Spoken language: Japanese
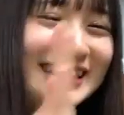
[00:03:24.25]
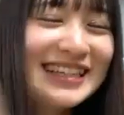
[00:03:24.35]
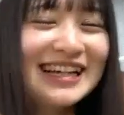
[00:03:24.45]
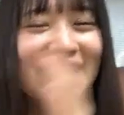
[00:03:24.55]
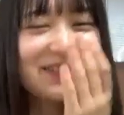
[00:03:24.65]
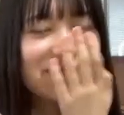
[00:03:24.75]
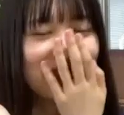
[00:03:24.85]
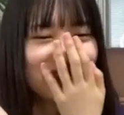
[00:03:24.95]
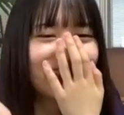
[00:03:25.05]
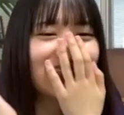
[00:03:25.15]
いやもう
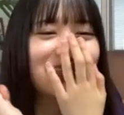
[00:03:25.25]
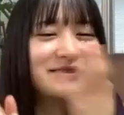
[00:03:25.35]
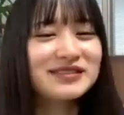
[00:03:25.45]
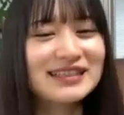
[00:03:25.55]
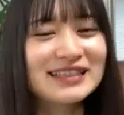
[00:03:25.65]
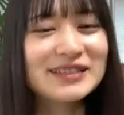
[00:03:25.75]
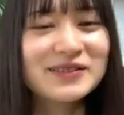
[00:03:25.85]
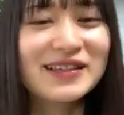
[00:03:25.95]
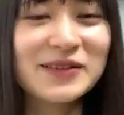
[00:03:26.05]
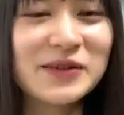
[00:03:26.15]
本当に録画機
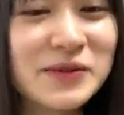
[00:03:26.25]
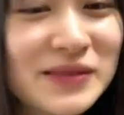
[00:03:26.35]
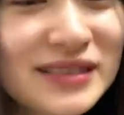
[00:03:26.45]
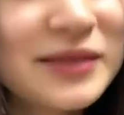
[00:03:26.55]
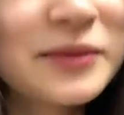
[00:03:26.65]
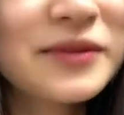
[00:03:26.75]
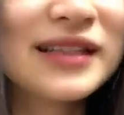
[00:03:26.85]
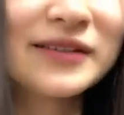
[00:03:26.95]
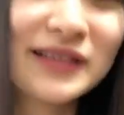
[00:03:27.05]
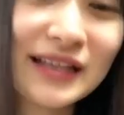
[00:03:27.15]
能ないと困っちゃうもん
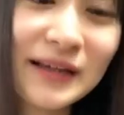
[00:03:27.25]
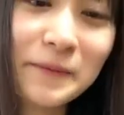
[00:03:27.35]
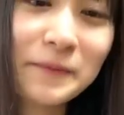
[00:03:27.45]
なのでね